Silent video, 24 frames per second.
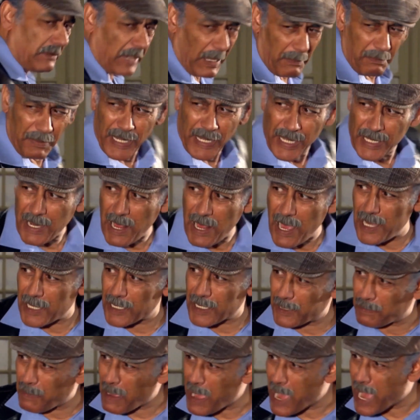طب ايه
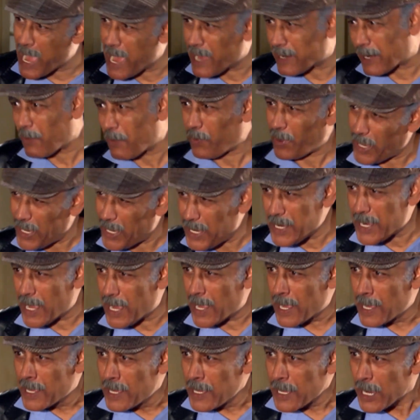رايك بقى يا
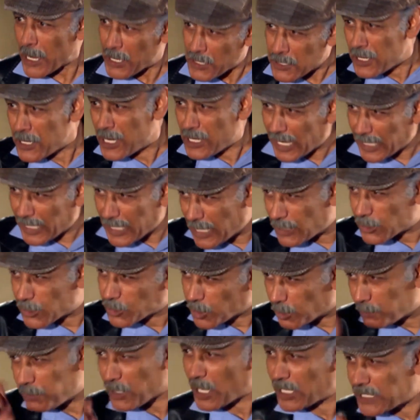روحيه ان العيال
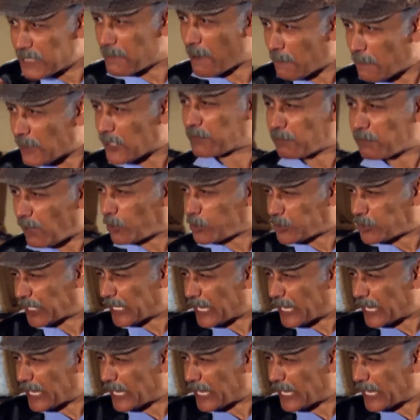صبياني ما بيسمعوش